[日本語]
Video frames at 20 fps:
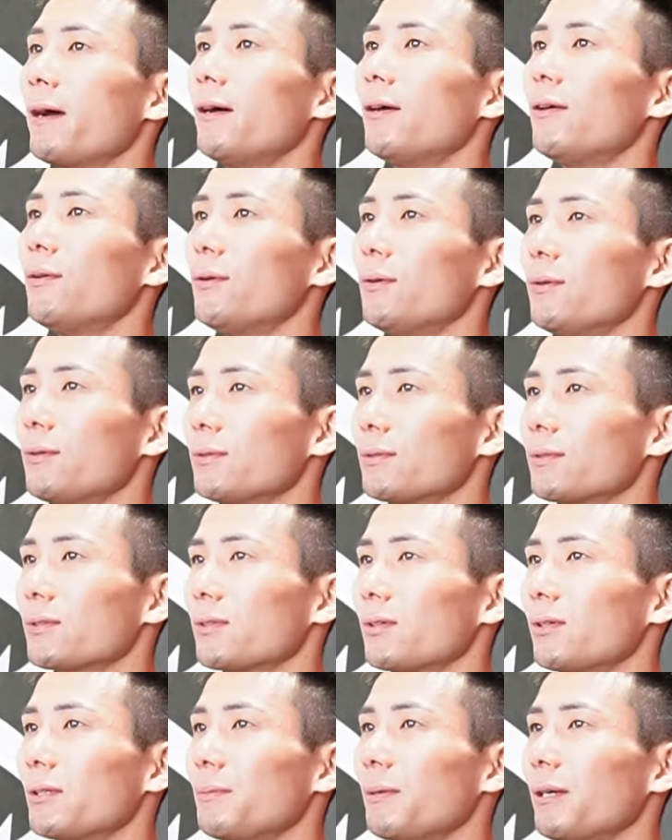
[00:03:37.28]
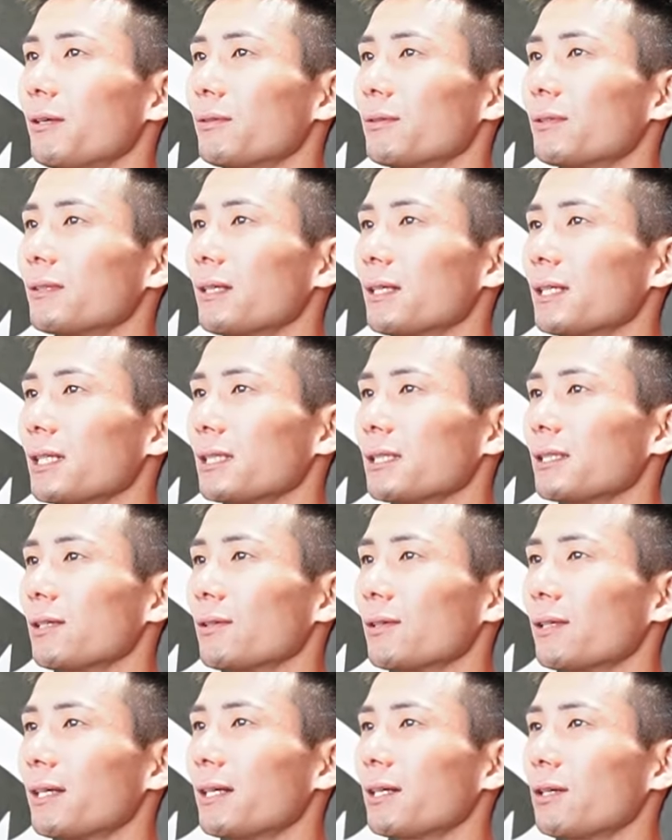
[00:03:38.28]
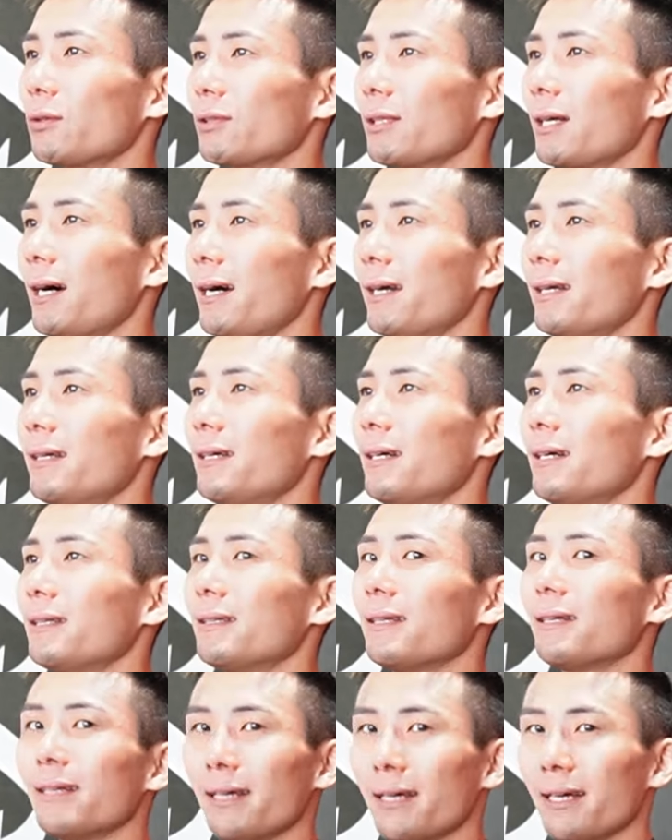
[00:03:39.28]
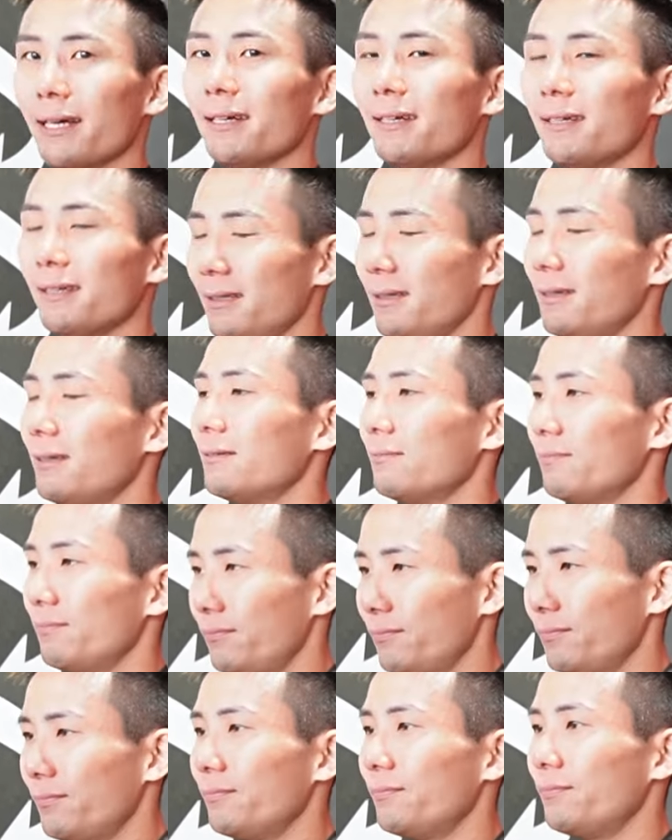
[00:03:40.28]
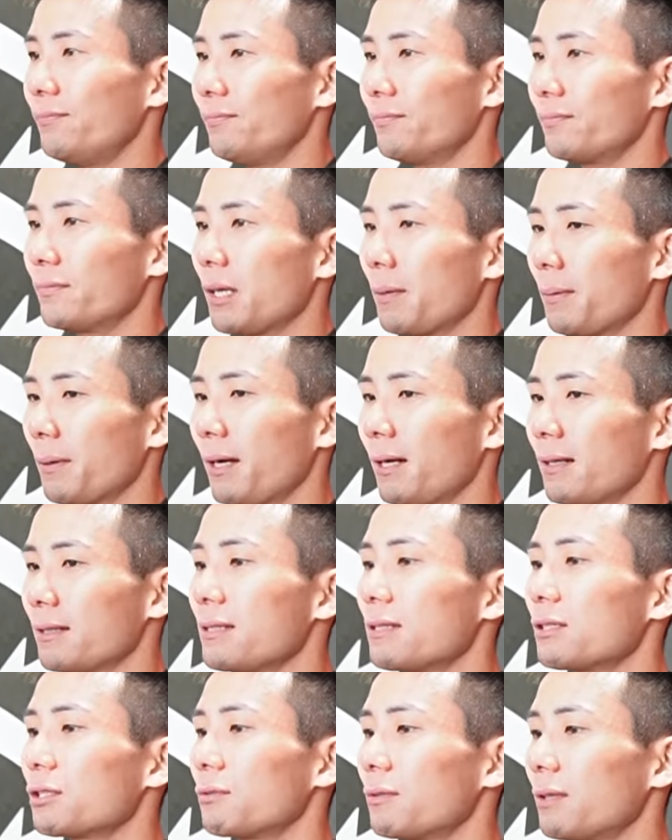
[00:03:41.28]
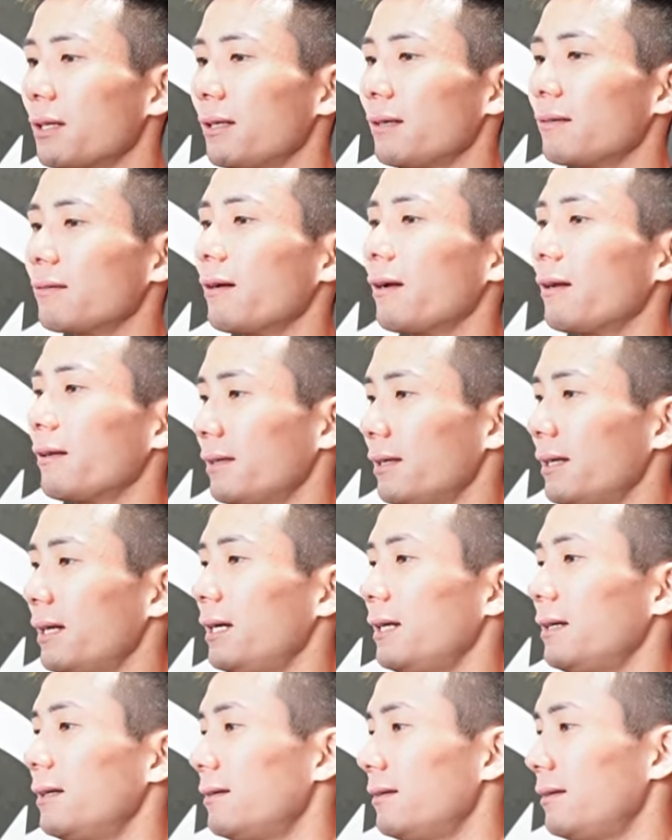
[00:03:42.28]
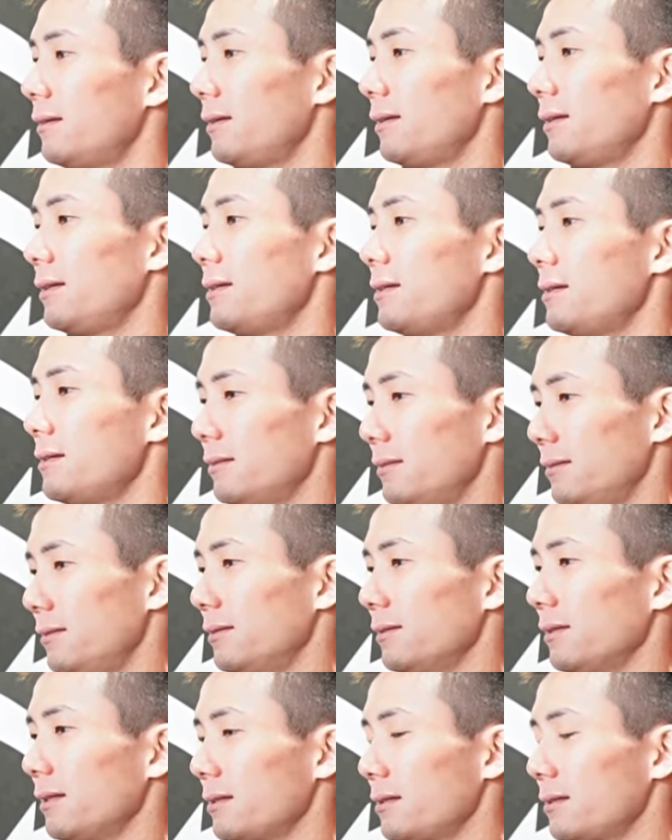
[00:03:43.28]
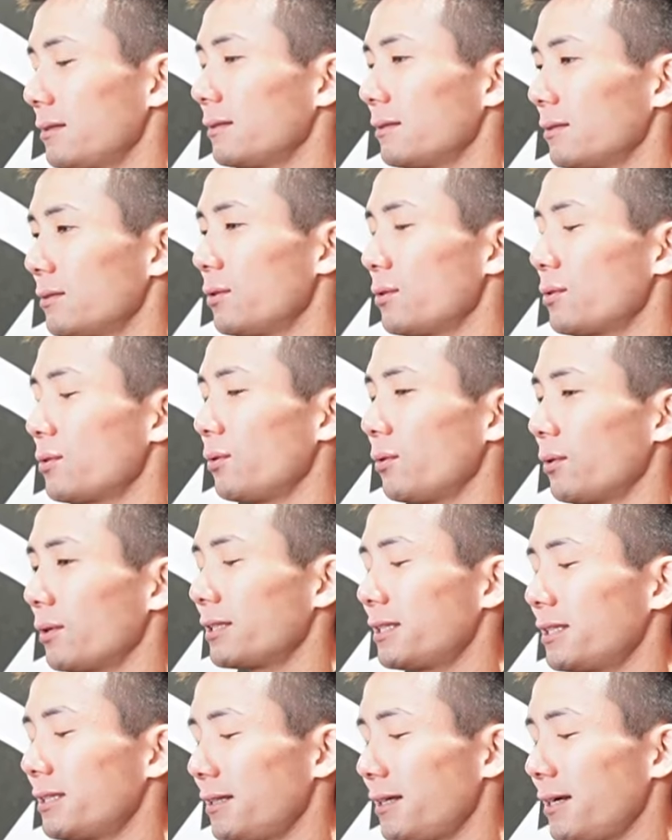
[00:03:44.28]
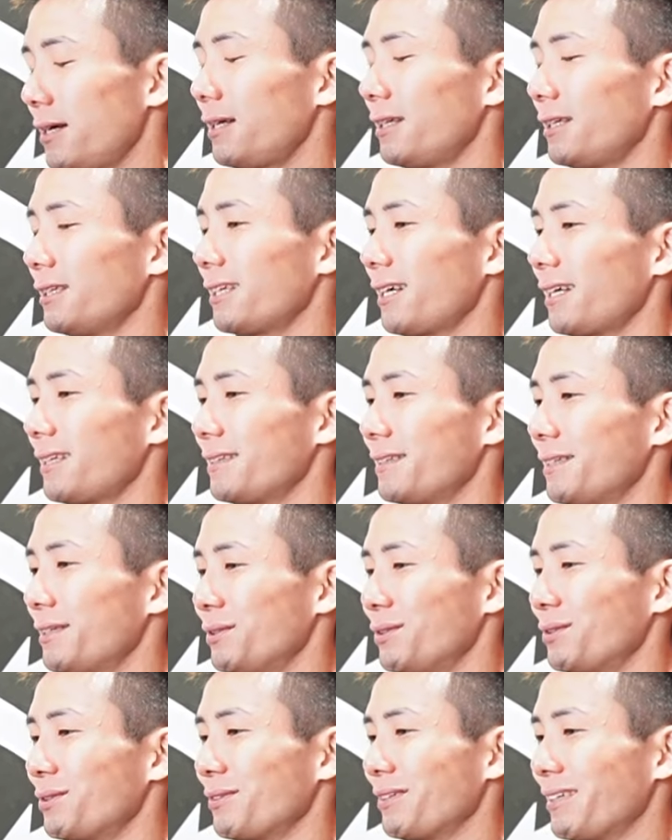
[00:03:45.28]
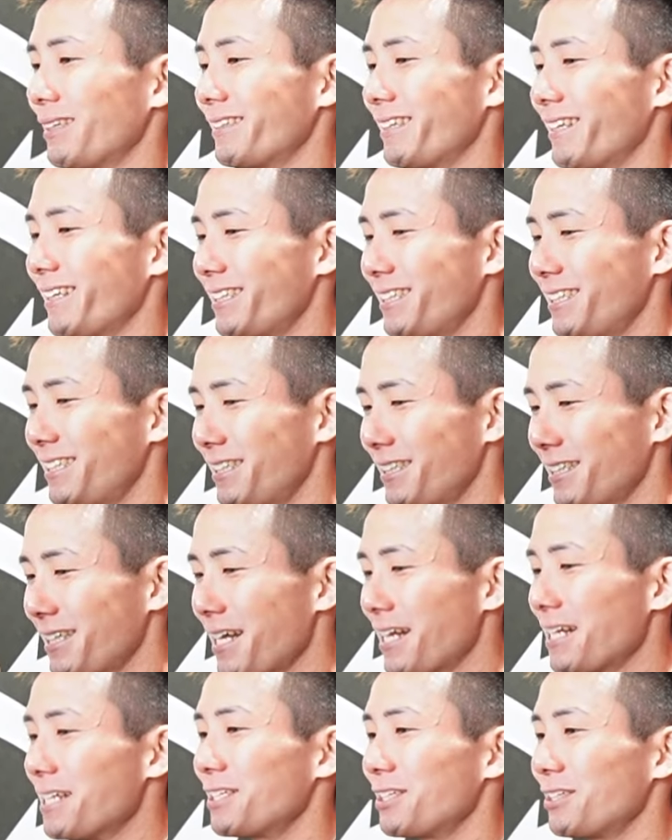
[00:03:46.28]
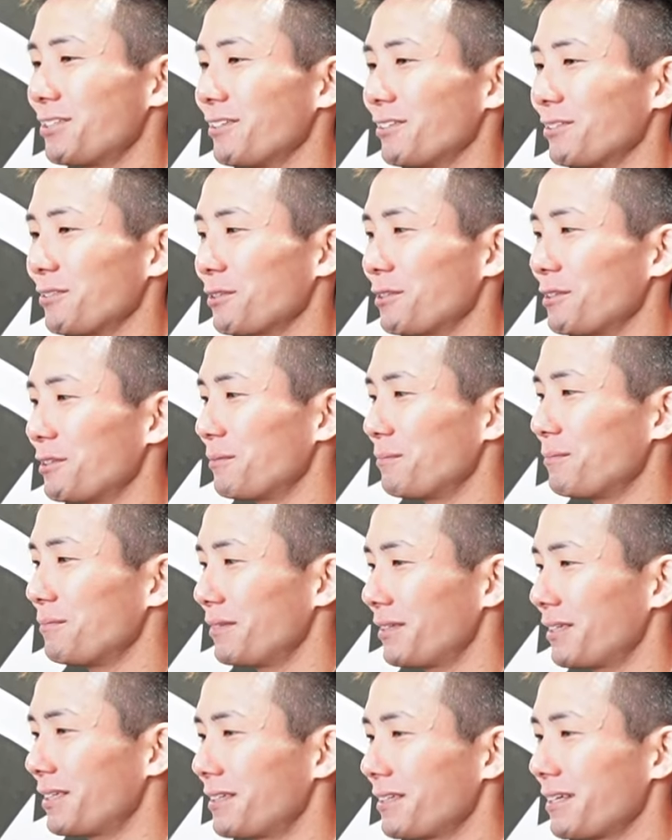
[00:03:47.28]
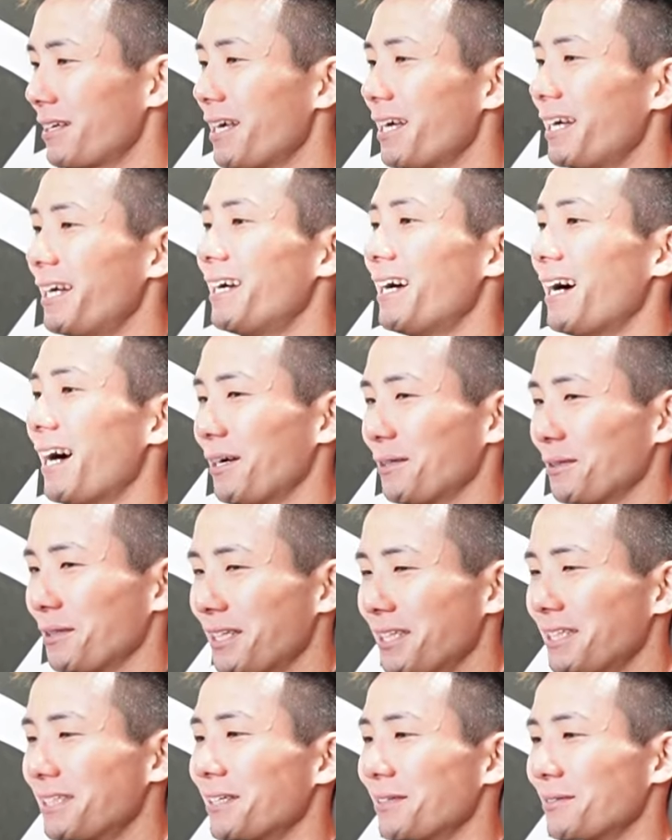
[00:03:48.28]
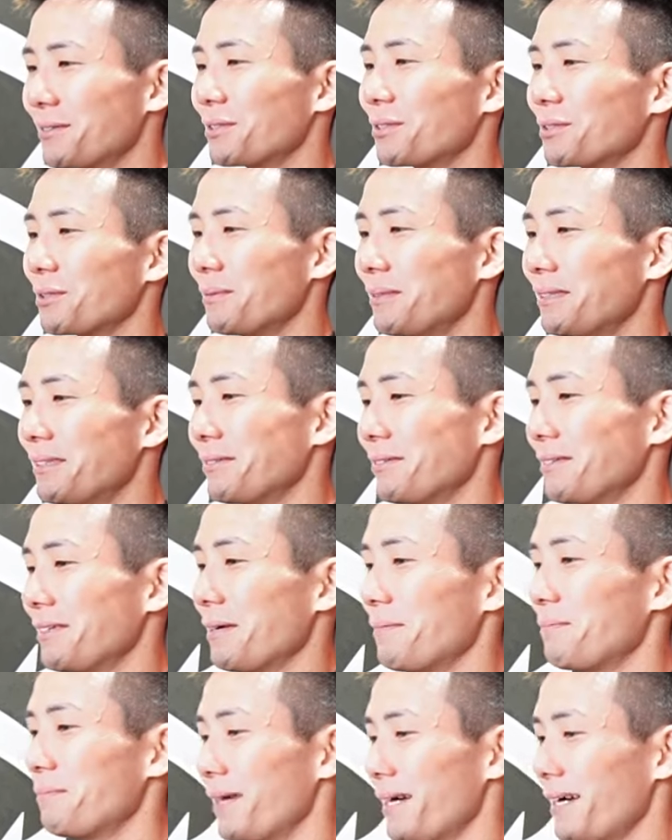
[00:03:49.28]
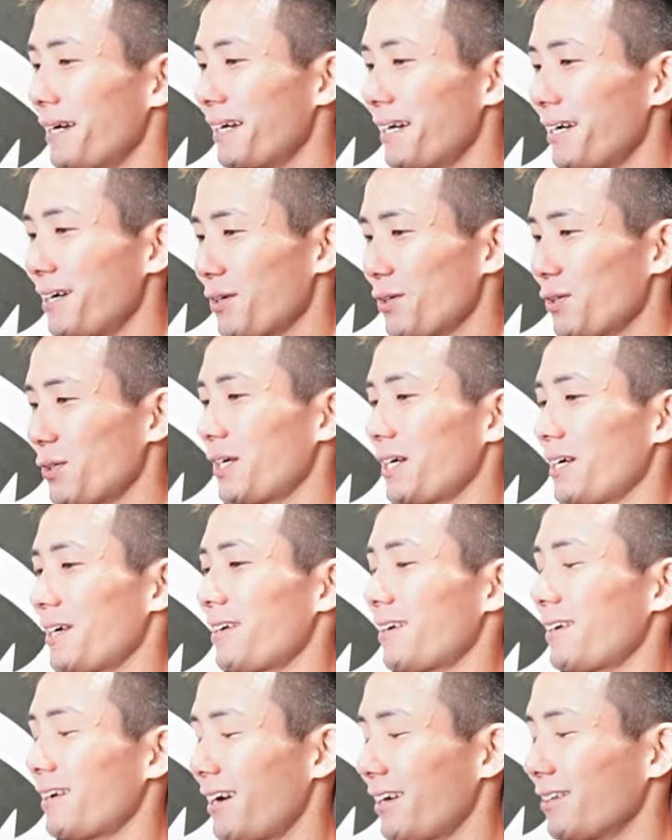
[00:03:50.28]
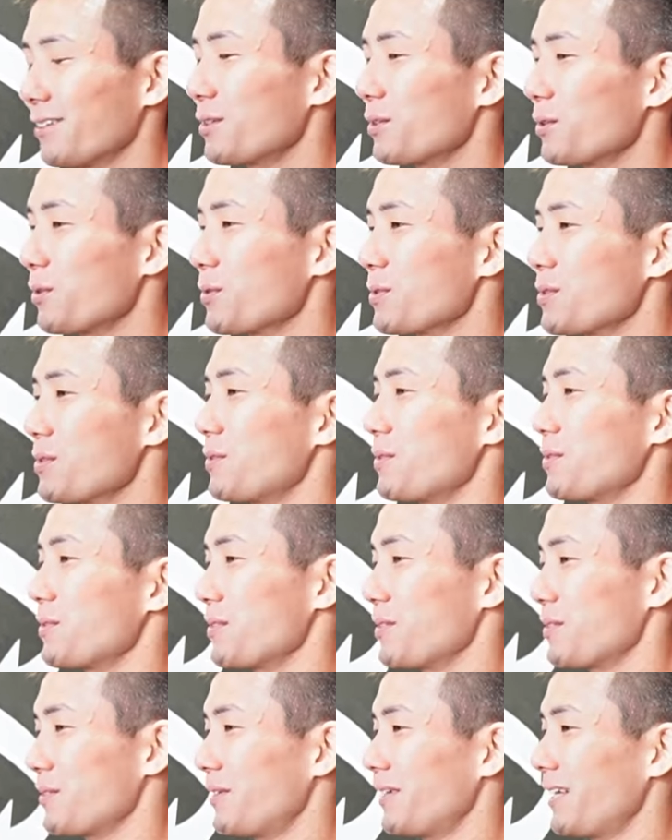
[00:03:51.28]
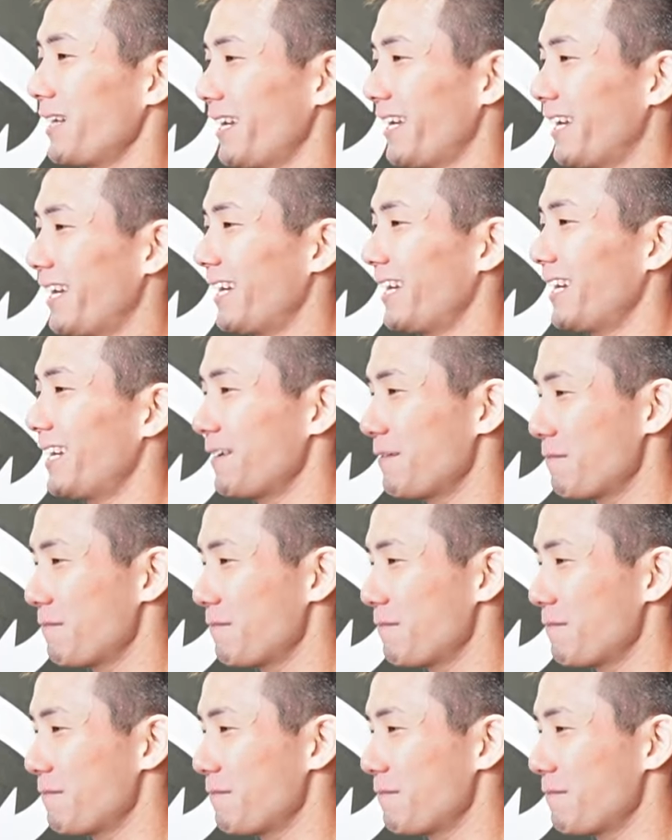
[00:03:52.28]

本当今の人たち結構大変でねうんやっぱ感染障害になるからね。うん、すごくこう綺麗に立ってる人だったり綺麗にシルエット着るあの切ってくる人見るとねやっぱ感動するんですよね